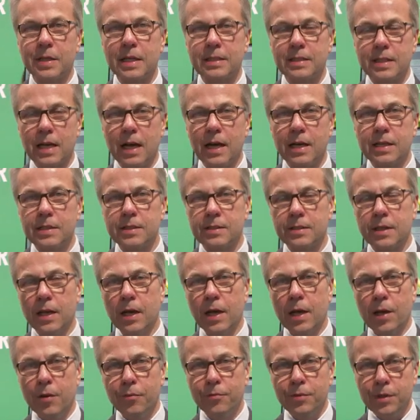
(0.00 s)
Das heißt,
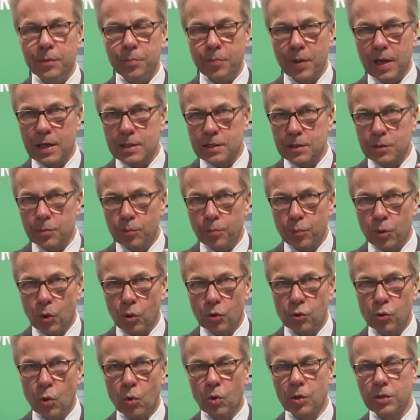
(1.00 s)
wie passen
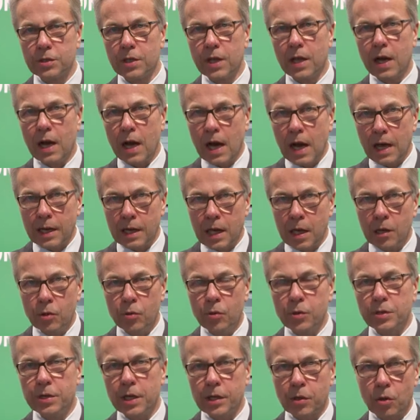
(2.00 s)
Produkte,
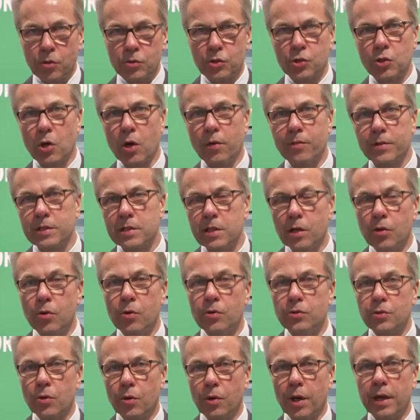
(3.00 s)
Analytik und
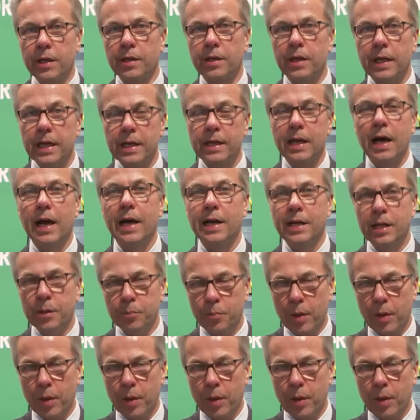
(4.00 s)
Servicelösungen in einen